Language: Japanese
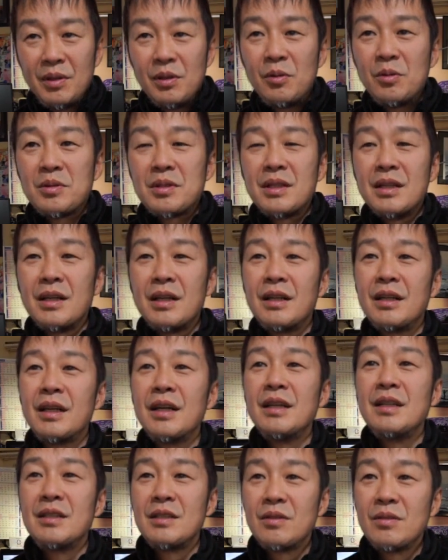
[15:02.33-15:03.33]
レ補正がな
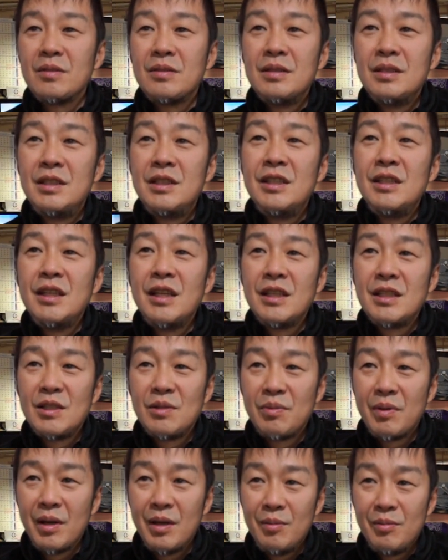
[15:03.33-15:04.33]
いです GH5
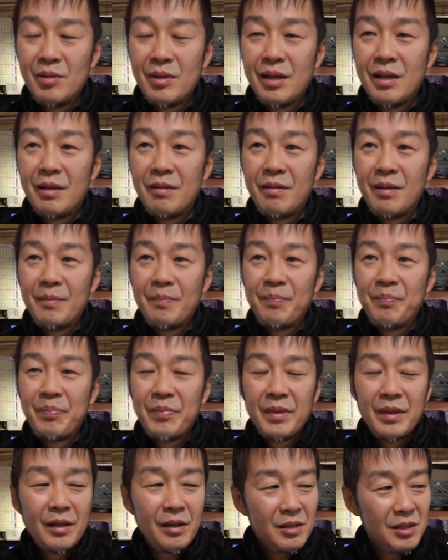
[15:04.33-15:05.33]
っては
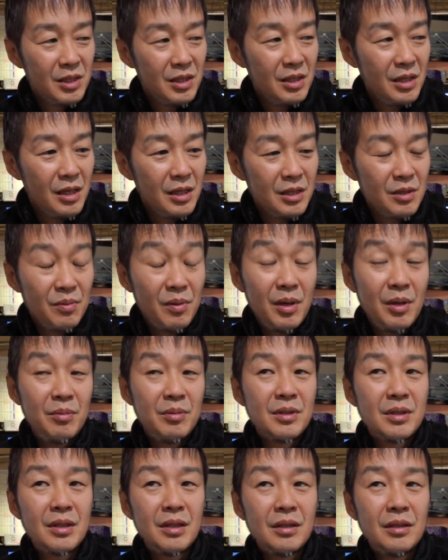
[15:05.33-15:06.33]
だから
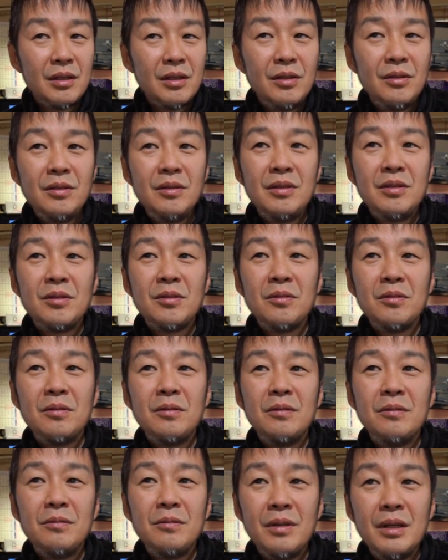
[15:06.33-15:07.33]
GH5 使ってる
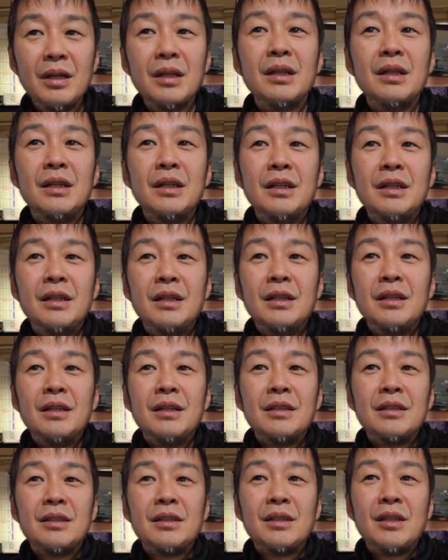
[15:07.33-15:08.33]
人は
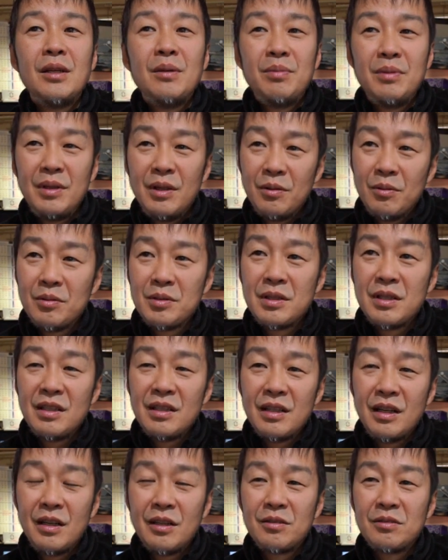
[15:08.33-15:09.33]
手ブレ補
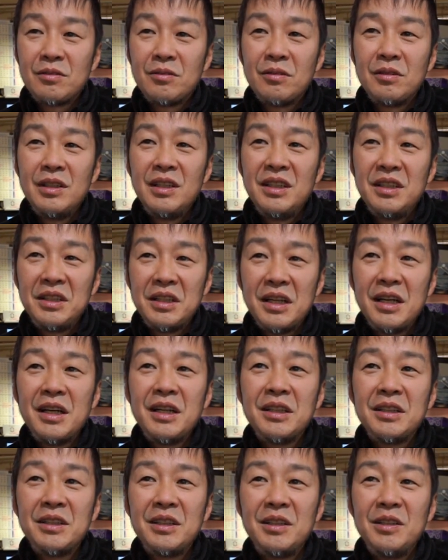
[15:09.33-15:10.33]
正があるといい
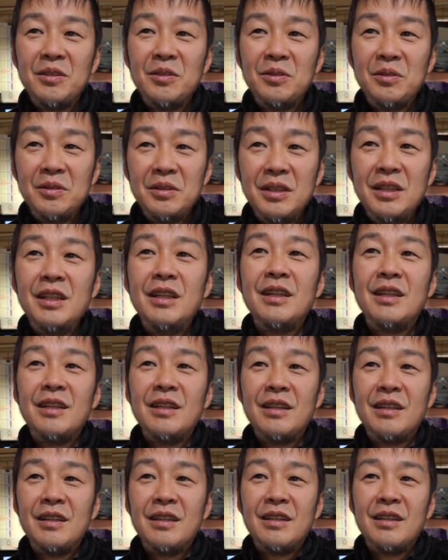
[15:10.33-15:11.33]
なっていうふうに
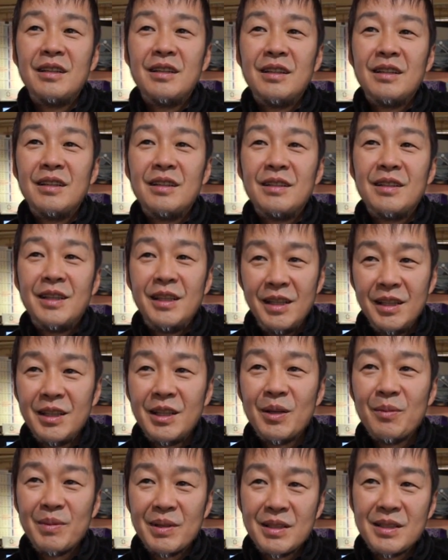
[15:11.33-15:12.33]
聞い
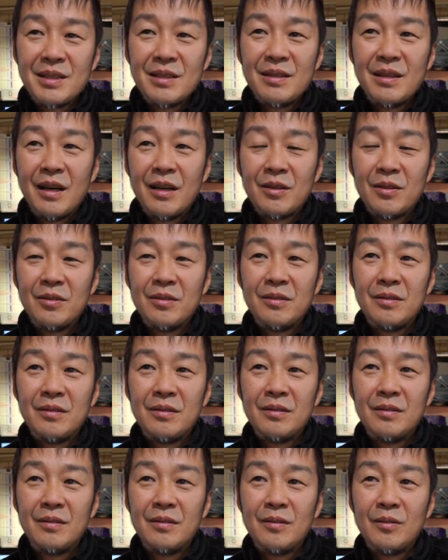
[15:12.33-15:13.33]
てますあ
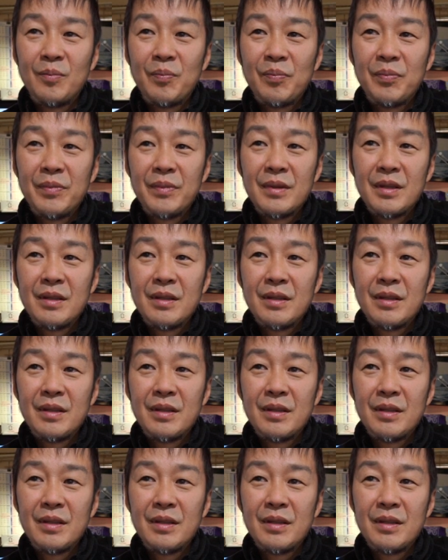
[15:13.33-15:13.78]
のー